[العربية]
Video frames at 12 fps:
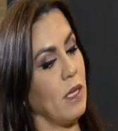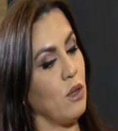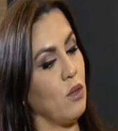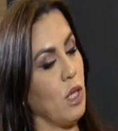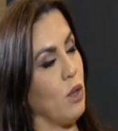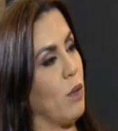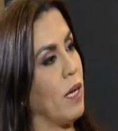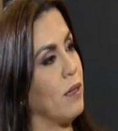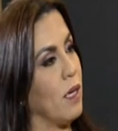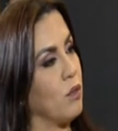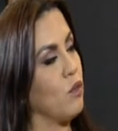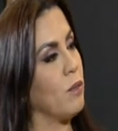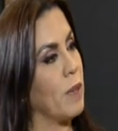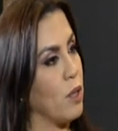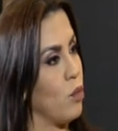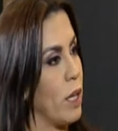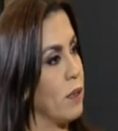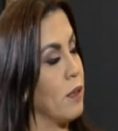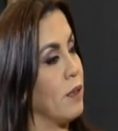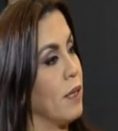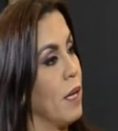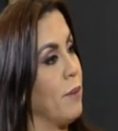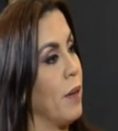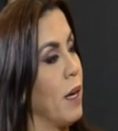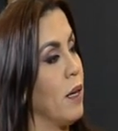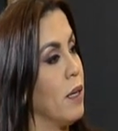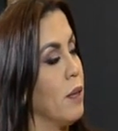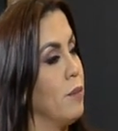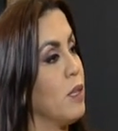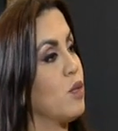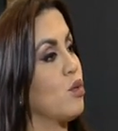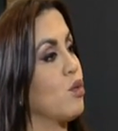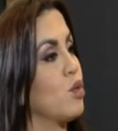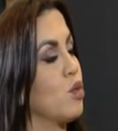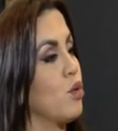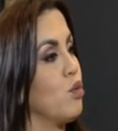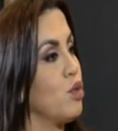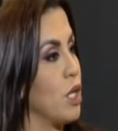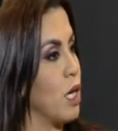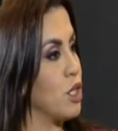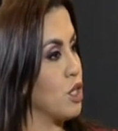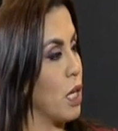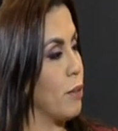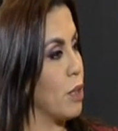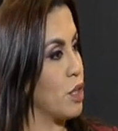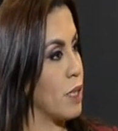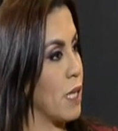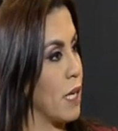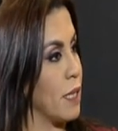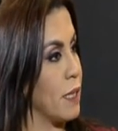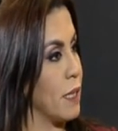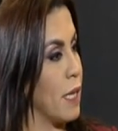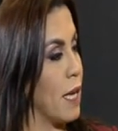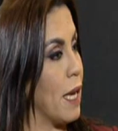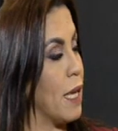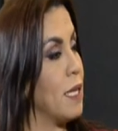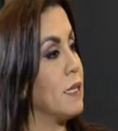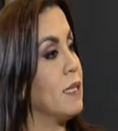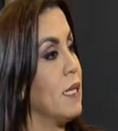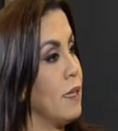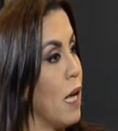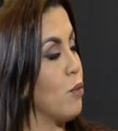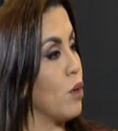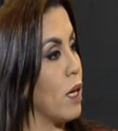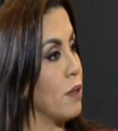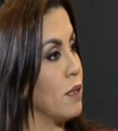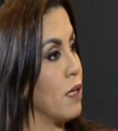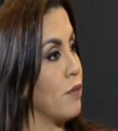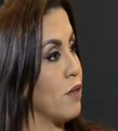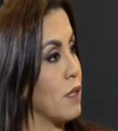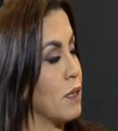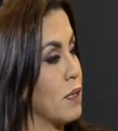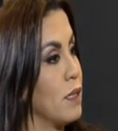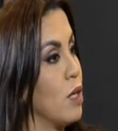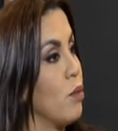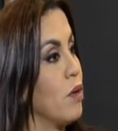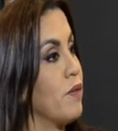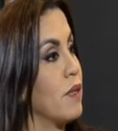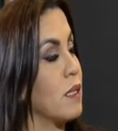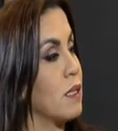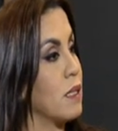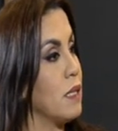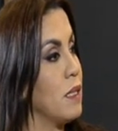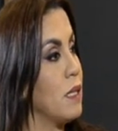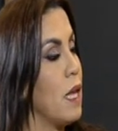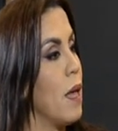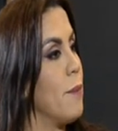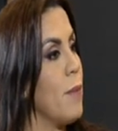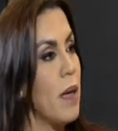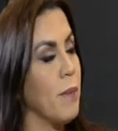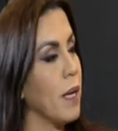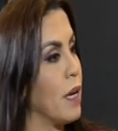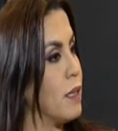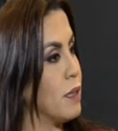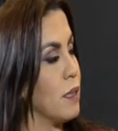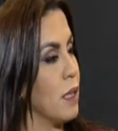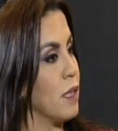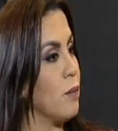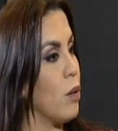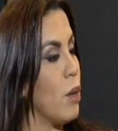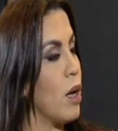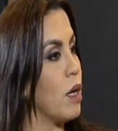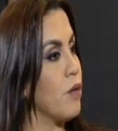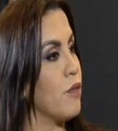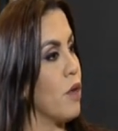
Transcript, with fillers: روحي وهذا أظن بأنه أيضا نابع من سوسيولوجيا الشعب الجزائري الذي يدعم القضية الفلسطينية والفلسطينيين مهما كانت يعني المواقف